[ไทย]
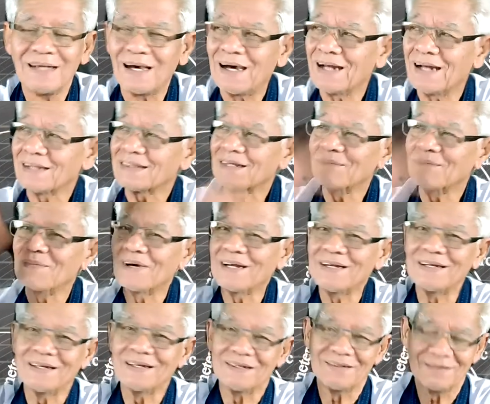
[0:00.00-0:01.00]
อาตมัน
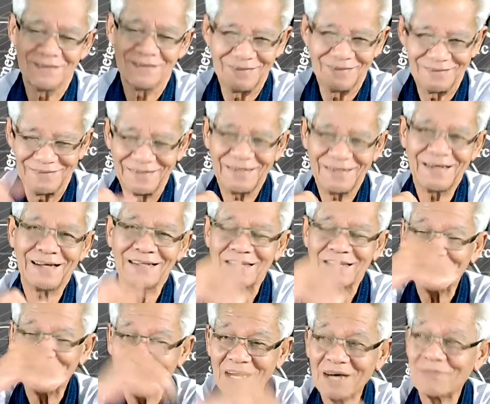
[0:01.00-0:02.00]
อาต
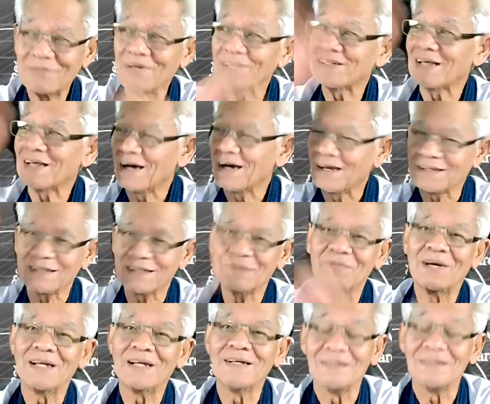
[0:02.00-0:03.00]
มามาจากอาต
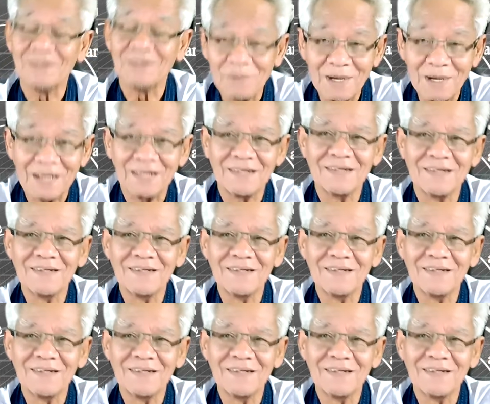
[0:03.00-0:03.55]
มันหรือไม่